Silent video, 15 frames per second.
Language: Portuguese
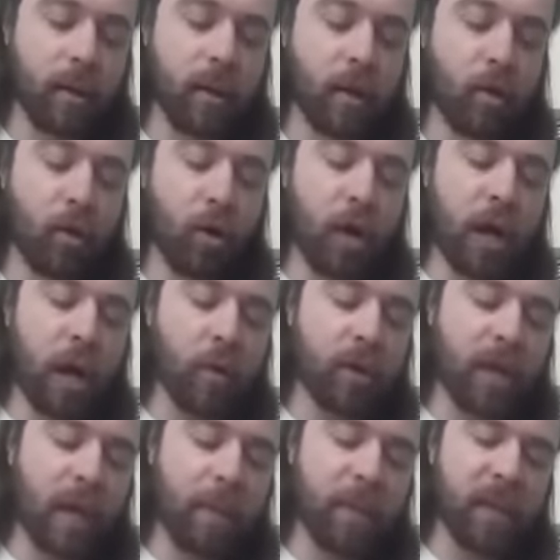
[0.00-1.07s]
e colocar o
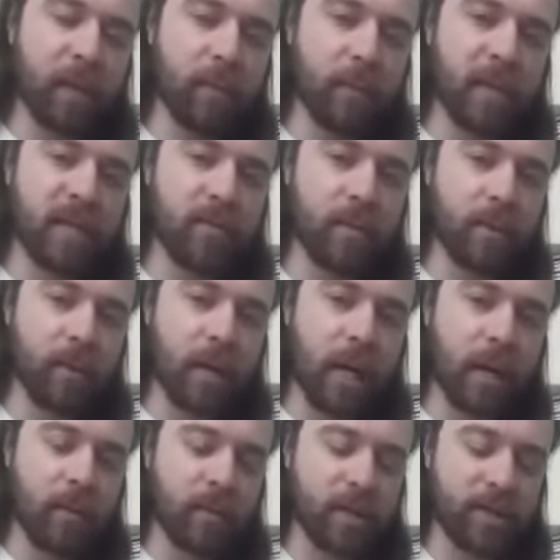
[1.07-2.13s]
tapping no mesmo
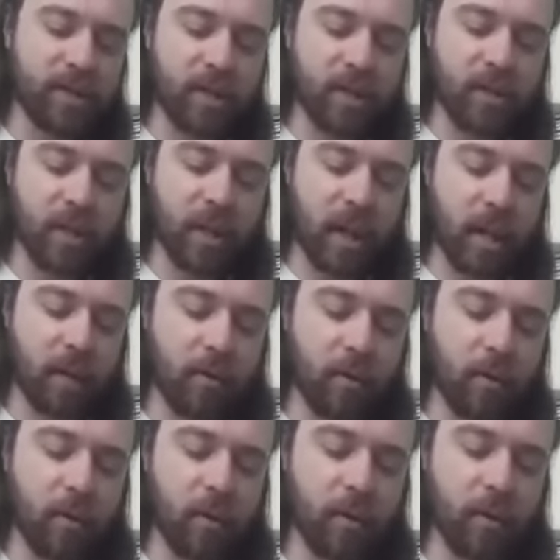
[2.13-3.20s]
lugar onde a gente
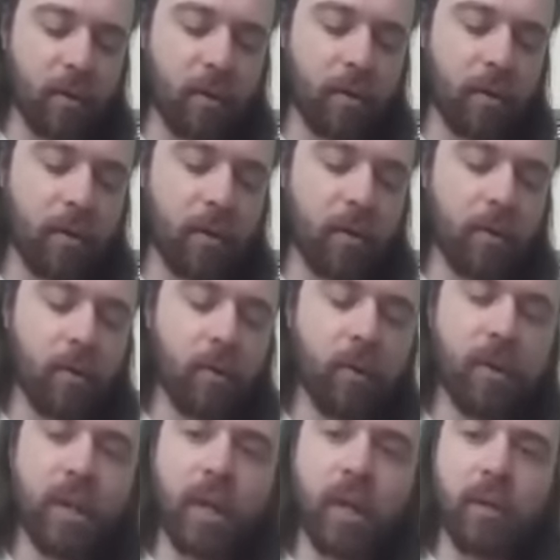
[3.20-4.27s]
largou o
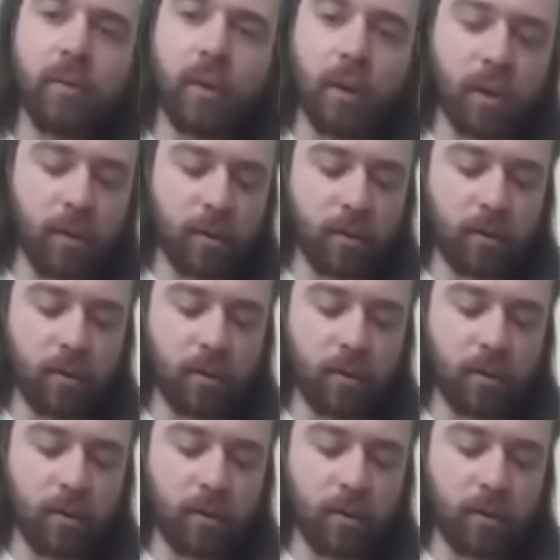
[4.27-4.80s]
dedo, ó.